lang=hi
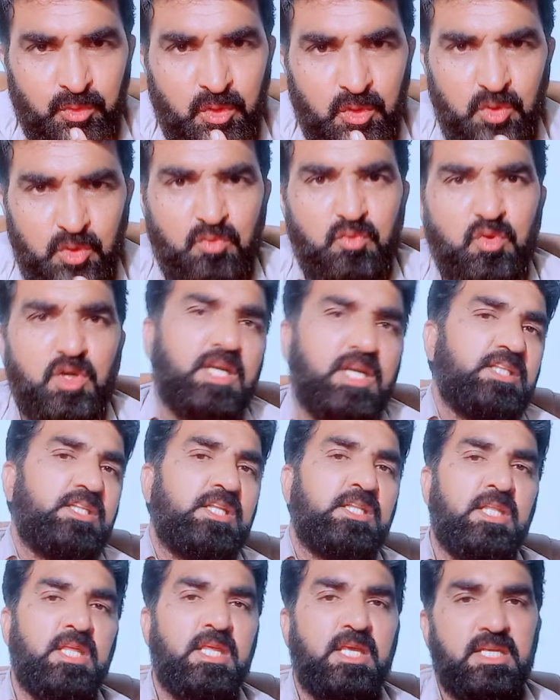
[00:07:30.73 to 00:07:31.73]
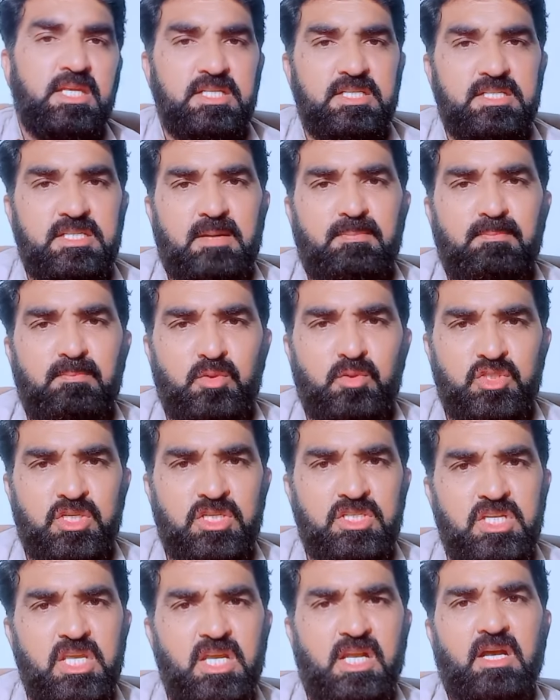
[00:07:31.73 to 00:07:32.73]
तो वो कहती थी कि जब मुझे
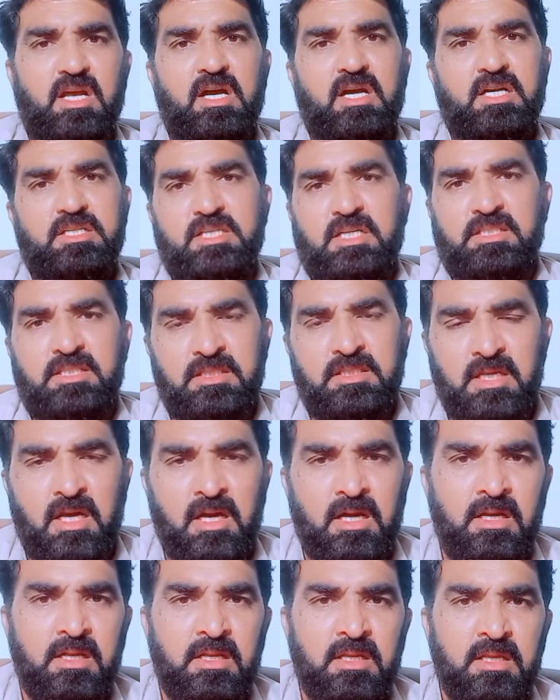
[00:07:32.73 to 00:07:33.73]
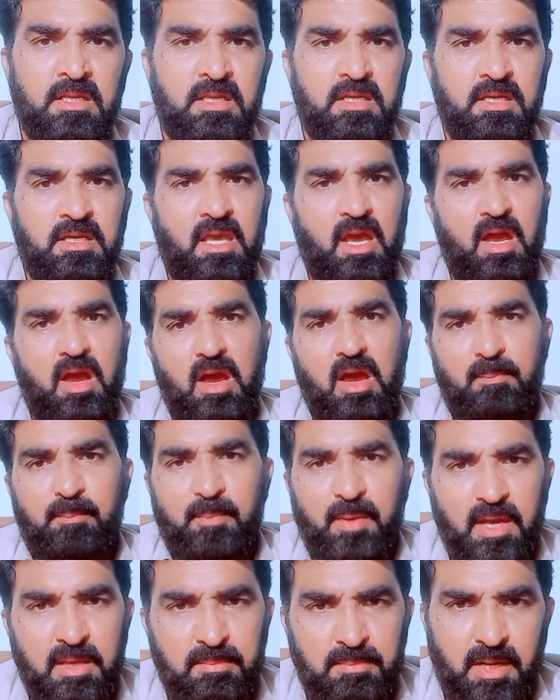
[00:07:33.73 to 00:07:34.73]
ये कहा जाता था कि
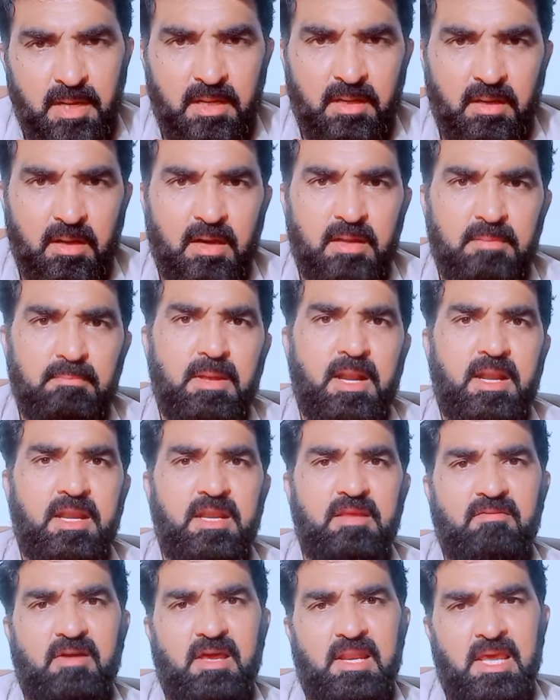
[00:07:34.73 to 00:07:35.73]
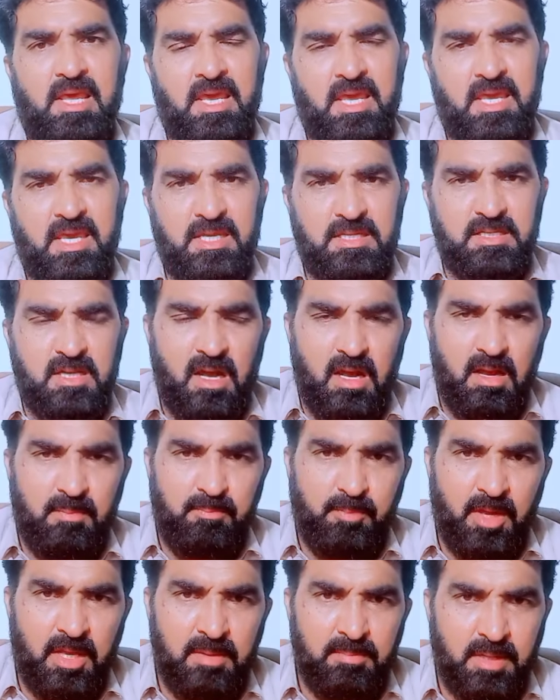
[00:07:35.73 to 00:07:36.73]
आपका इमरान खान मरने वाला है या
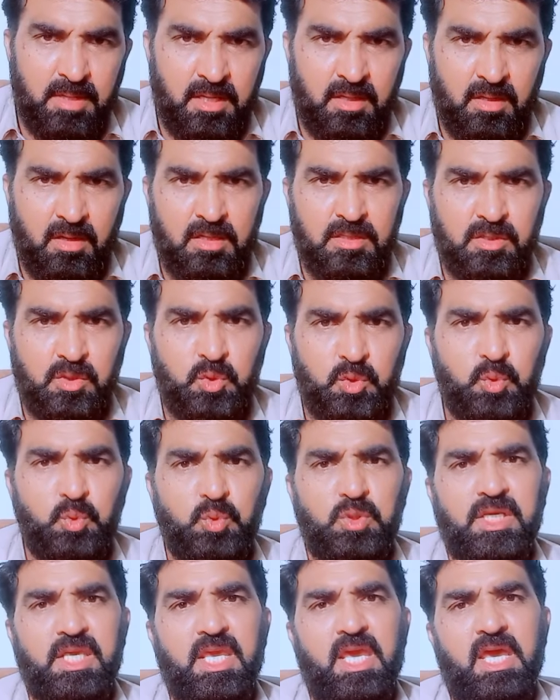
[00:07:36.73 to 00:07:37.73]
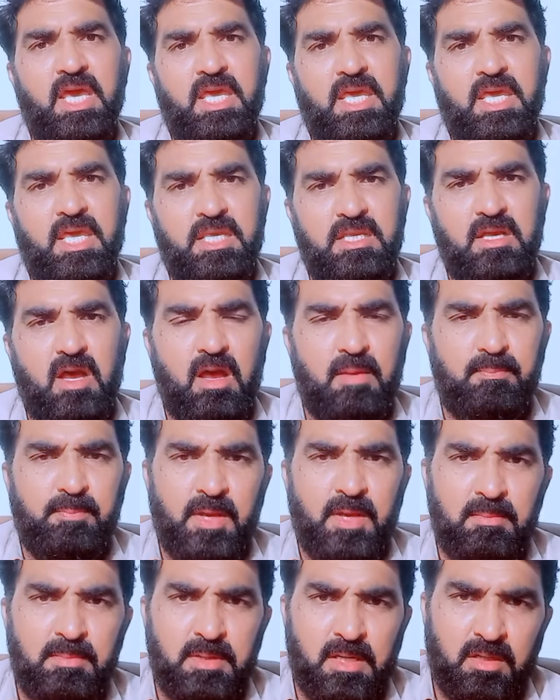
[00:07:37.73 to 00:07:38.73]
आपका इमरान खान टूट गया है या
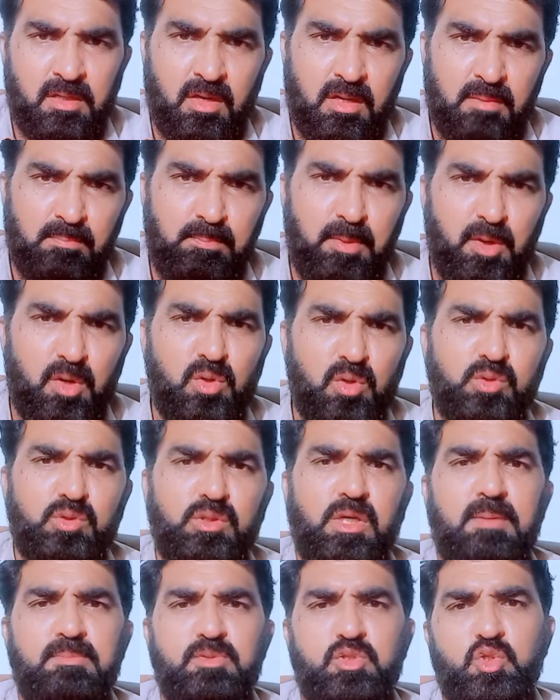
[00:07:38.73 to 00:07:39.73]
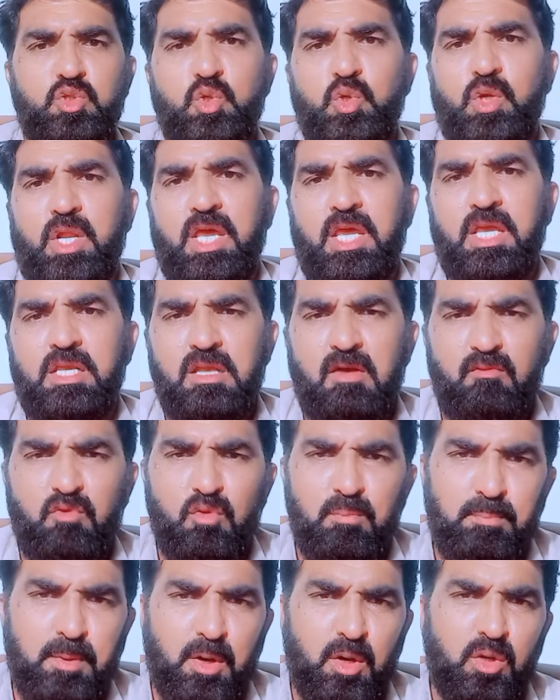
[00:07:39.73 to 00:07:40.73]
आपका इमरान खान बहुत कमज़ोर है या वो
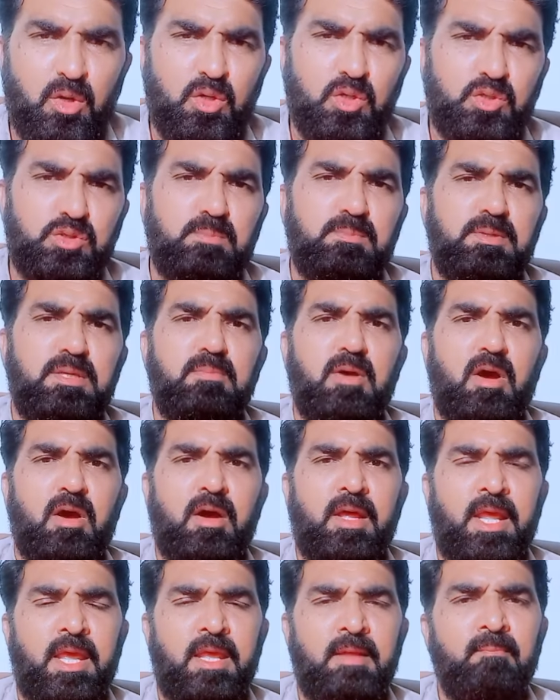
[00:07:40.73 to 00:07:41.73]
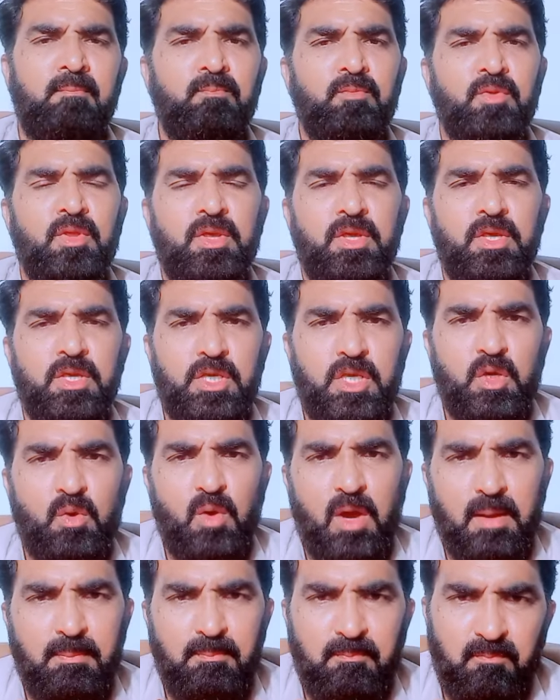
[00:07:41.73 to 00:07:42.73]
बहुत बीमार है क्यों
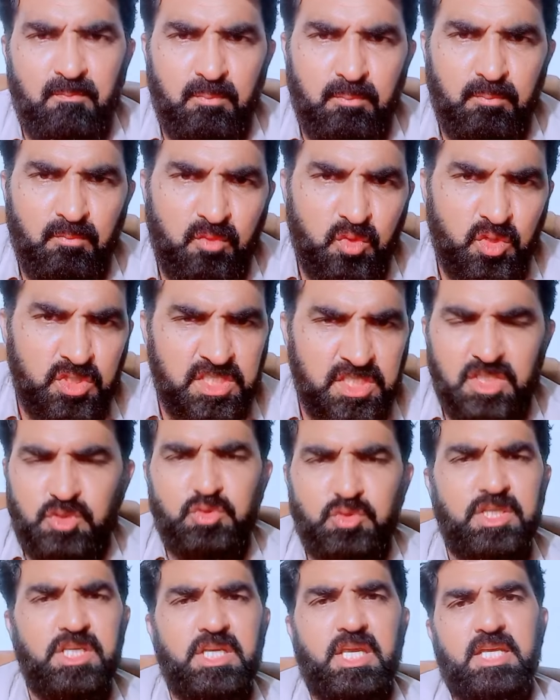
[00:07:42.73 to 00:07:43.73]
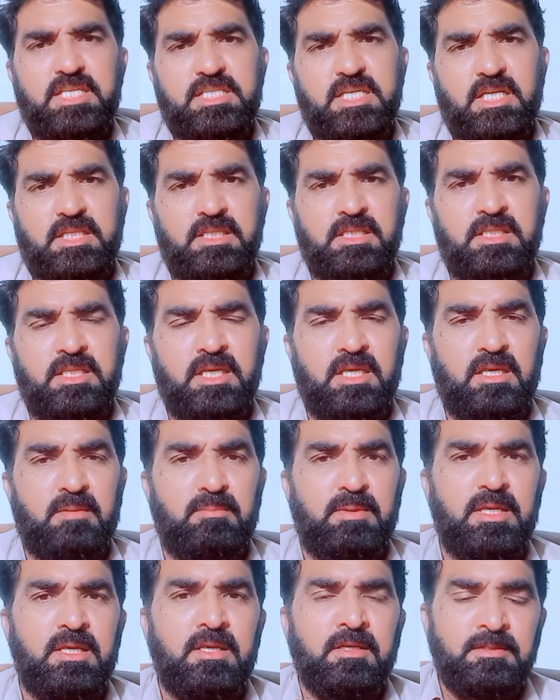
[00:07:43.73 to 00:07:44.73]
अब वो ये तो नहीं कह सकते थे कि
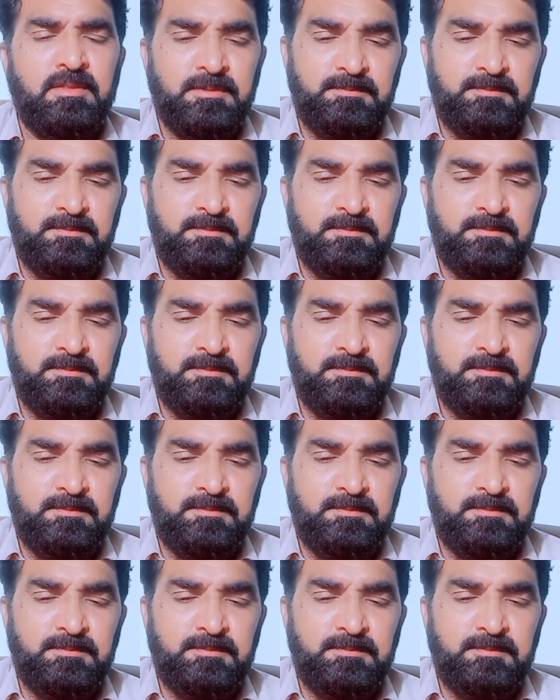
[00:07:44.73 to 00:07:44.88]
भाई